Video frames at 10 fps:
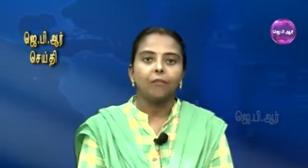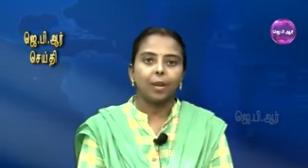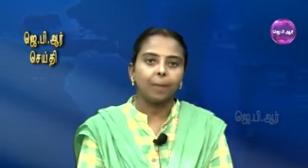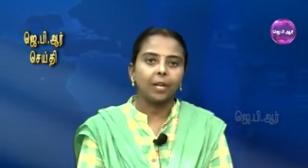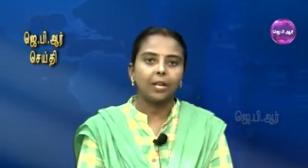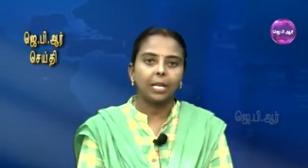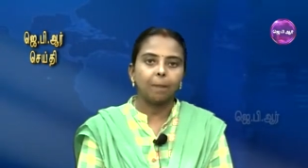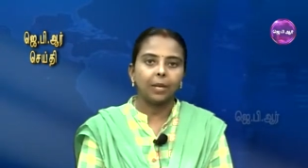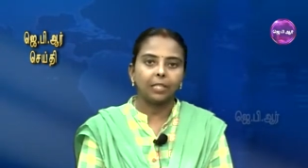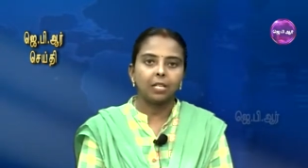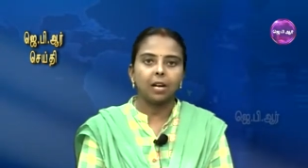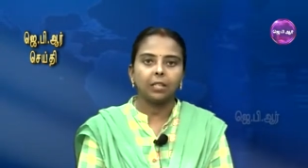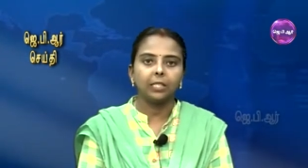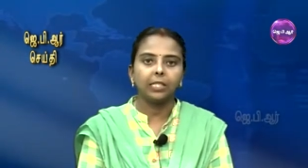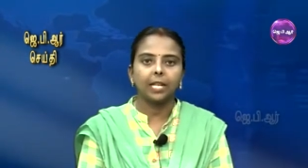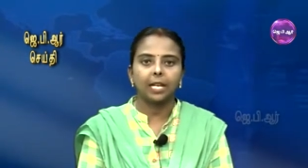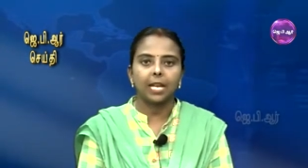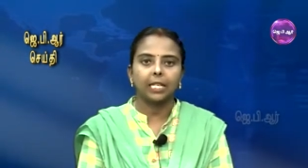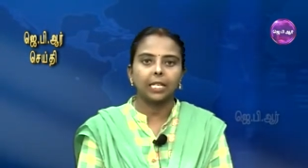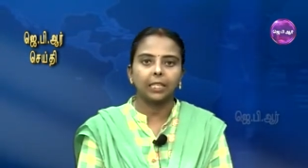பிப்ரவரி பதினான்கு
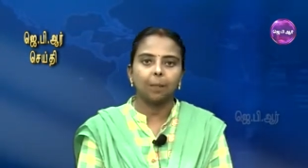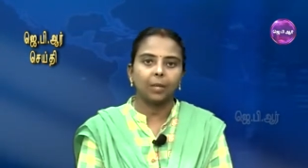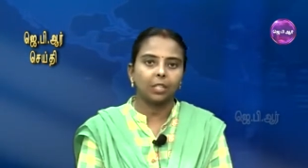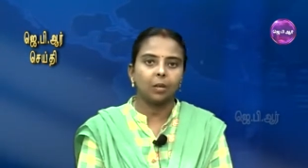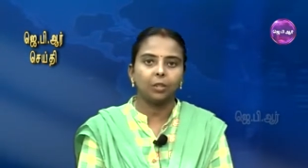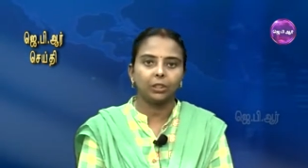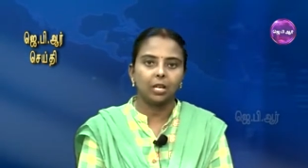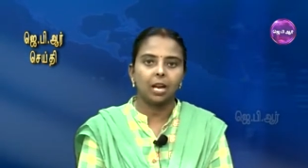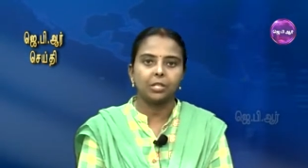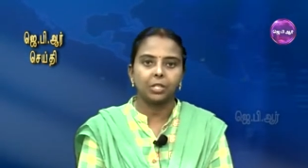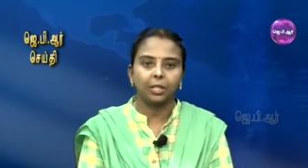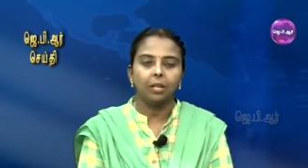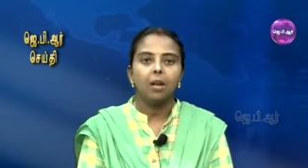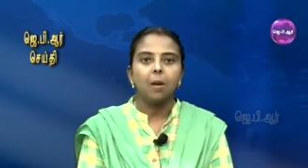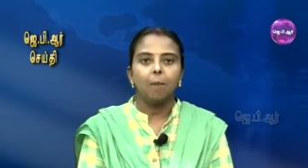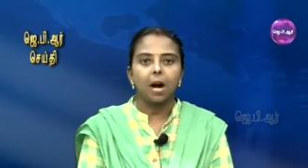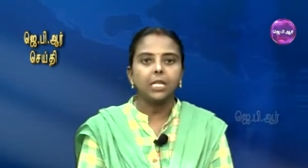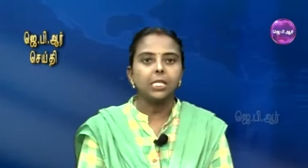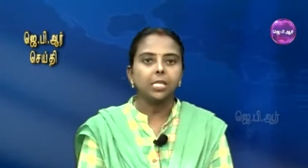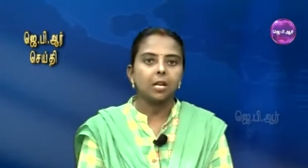இரண்டாயிரத்தி பத்தொன்பது அன்று
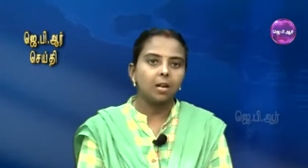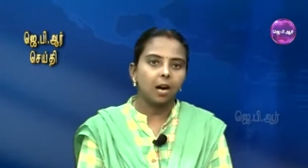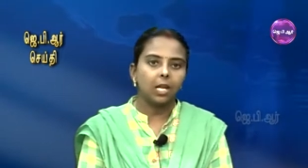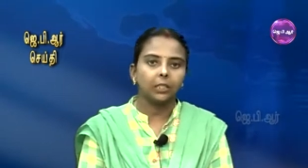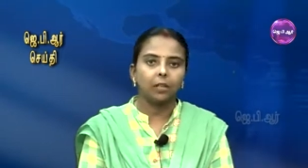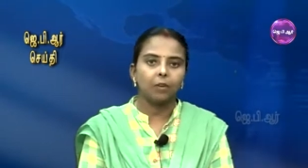பாகிஸ்தான் ஆதரவு